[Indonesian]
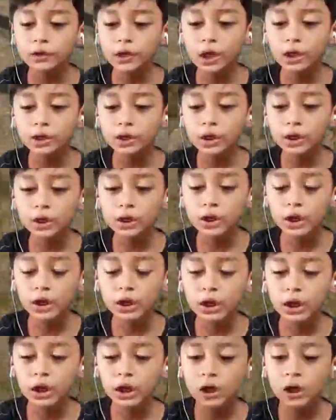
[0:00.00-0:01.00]
menit
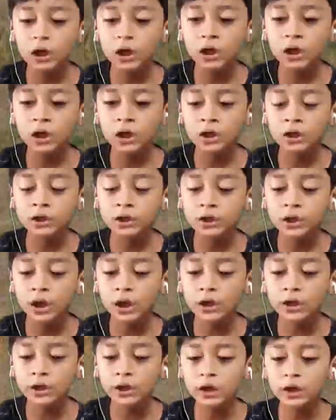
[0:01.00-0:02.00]
dan kita akan coba
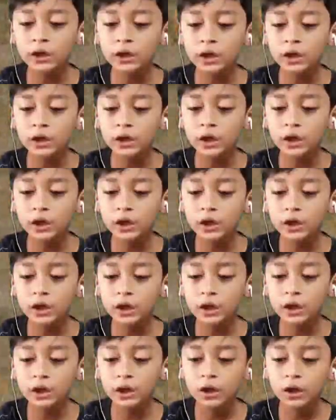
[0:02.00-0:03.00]
memancingin ya guys ya
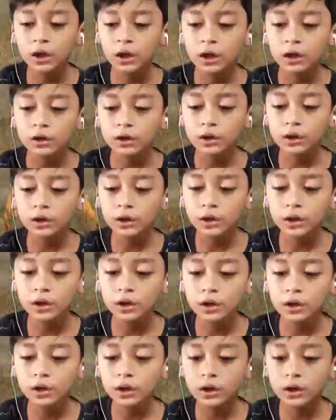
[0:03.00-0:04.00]

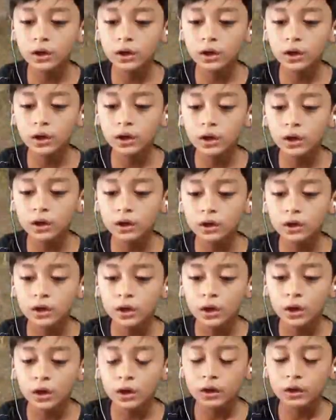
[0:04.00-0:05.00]

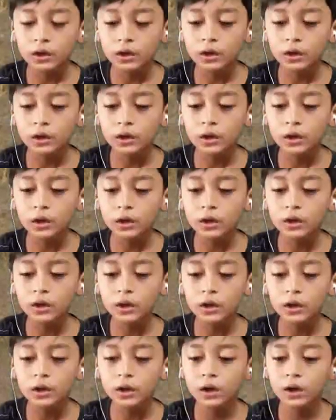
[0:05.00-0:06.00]
tolong tolong tolong
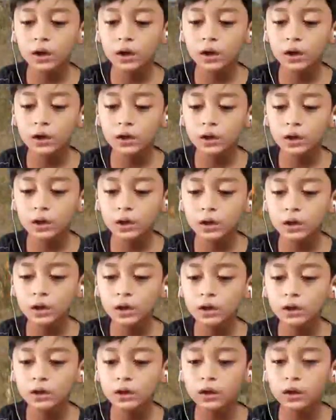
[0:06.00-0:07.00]

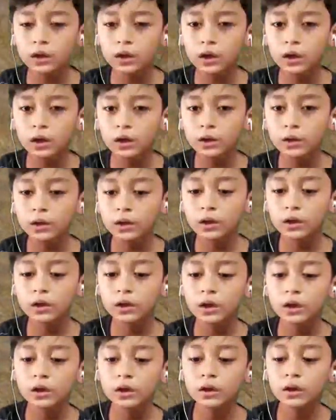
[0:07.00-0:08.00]
oke satu
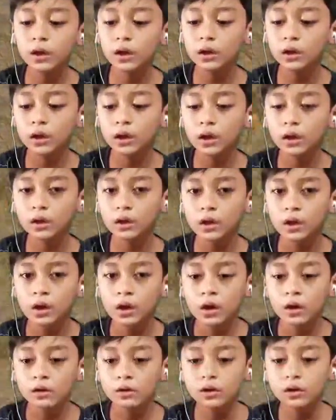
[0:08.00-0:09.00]
dua tiga
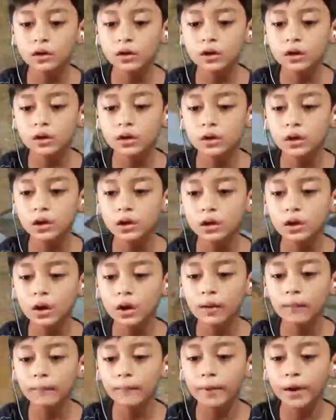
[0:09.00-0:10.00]
Weng, lulu
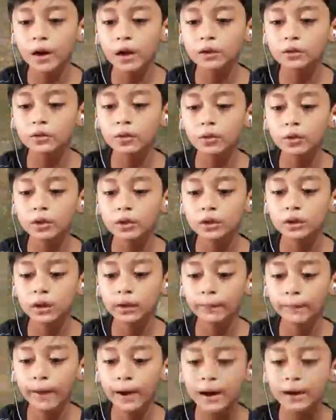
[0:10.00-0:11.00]
lulu bisa guys
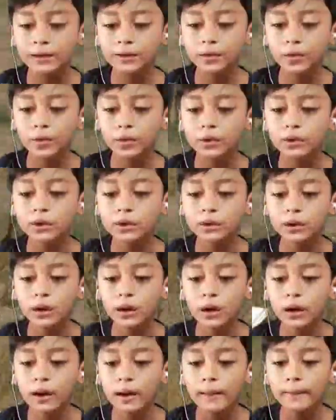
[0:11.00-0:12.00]
tolong ma
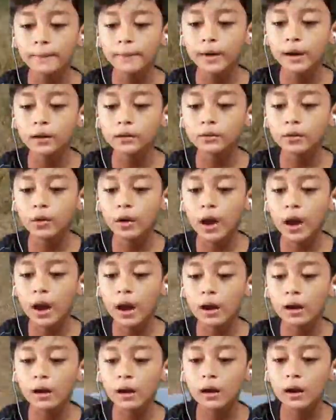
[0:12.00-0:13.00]
tolong tolong
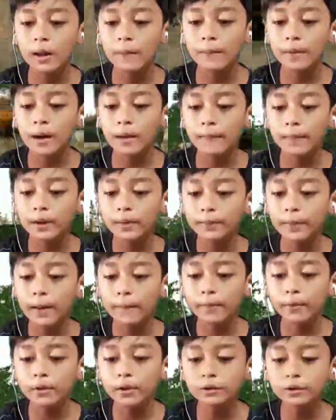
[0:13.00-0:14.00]
tolong
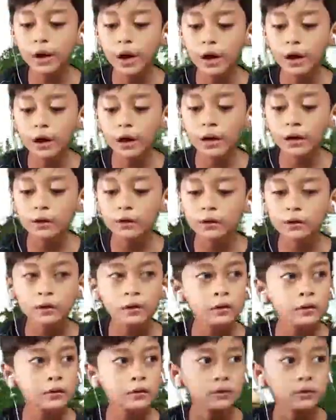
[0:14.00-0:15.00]
tolong tolong